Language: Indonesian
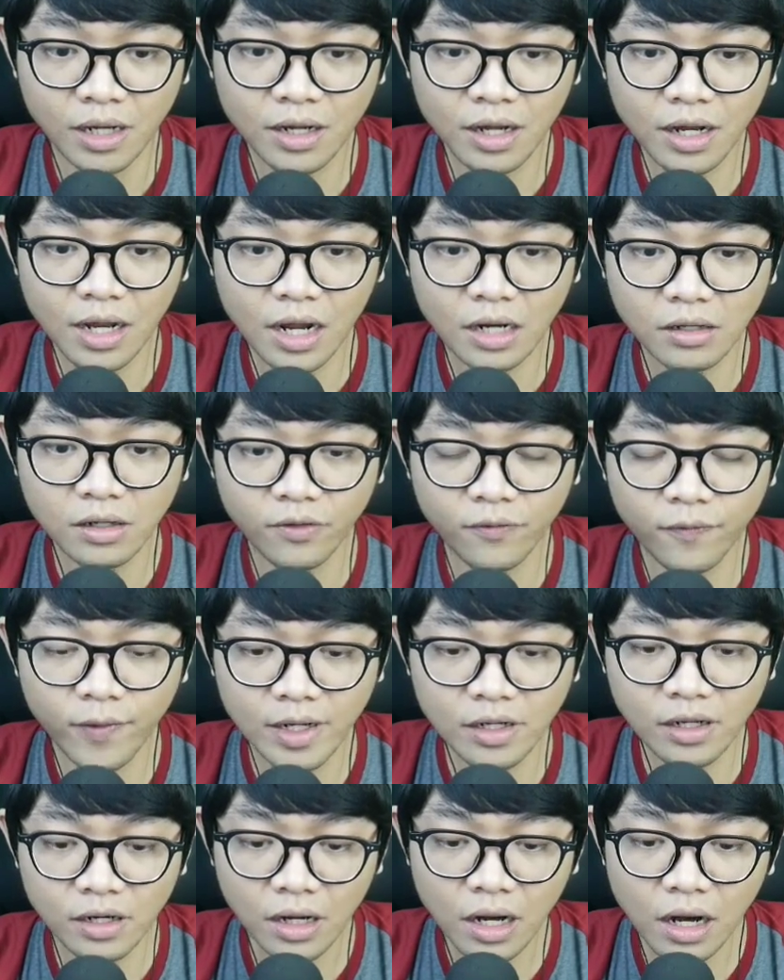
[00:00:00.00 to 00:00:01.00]
Di belakang
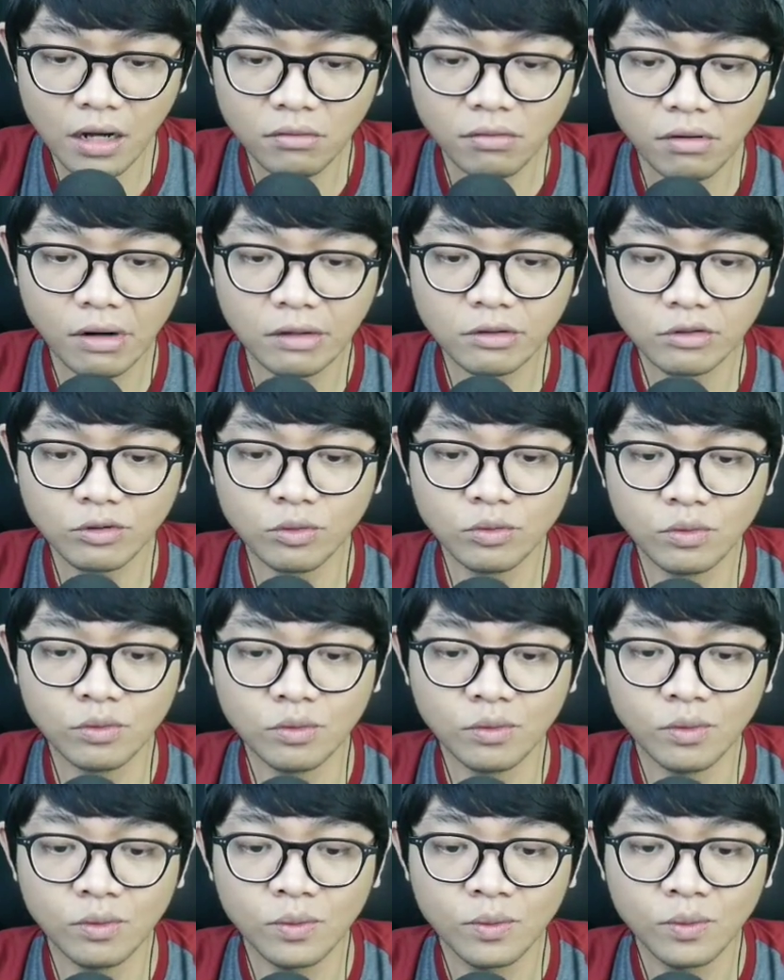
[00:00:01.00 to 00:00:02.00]
ada fire ada
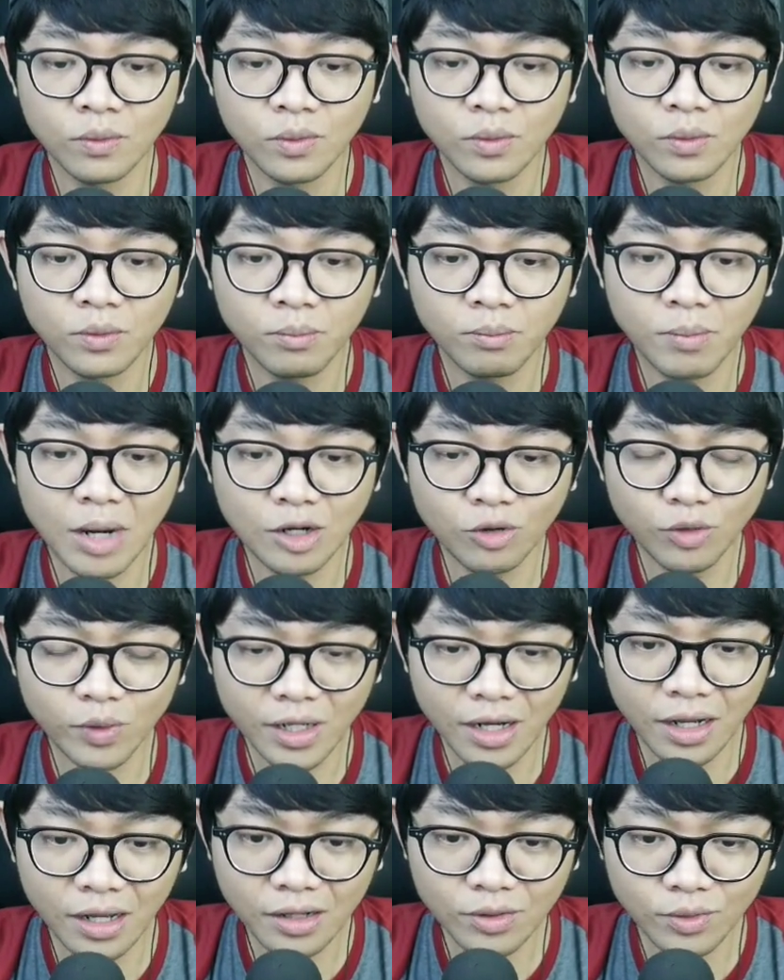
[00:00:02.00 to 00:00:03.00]
ratu.
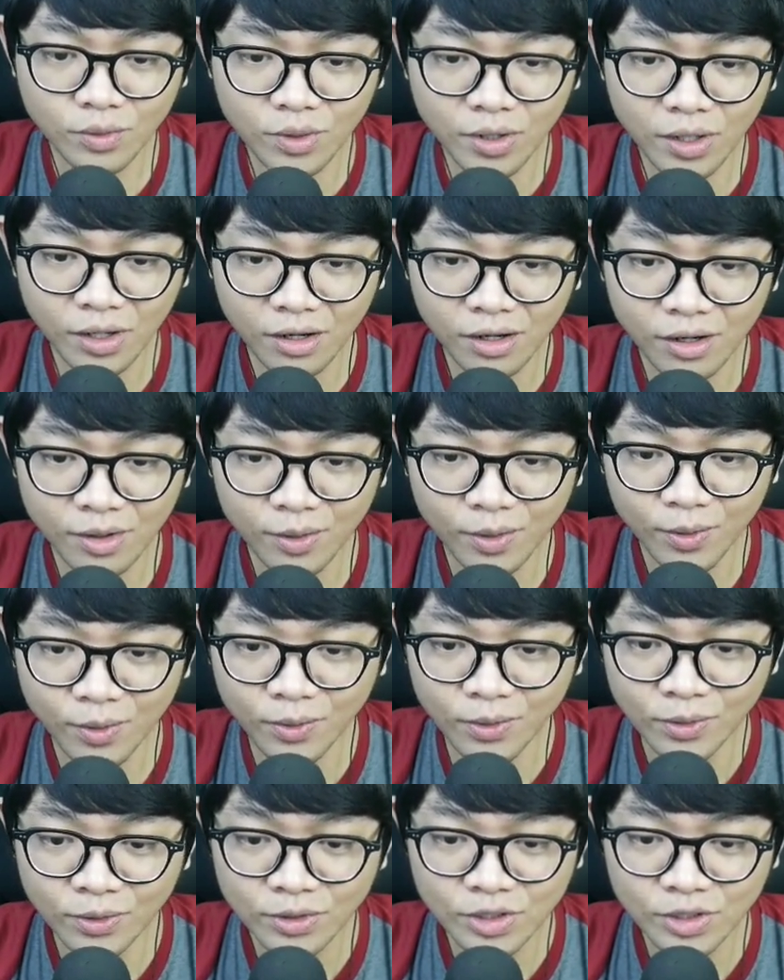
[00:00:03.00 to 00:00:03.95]
Bantuin aku ya.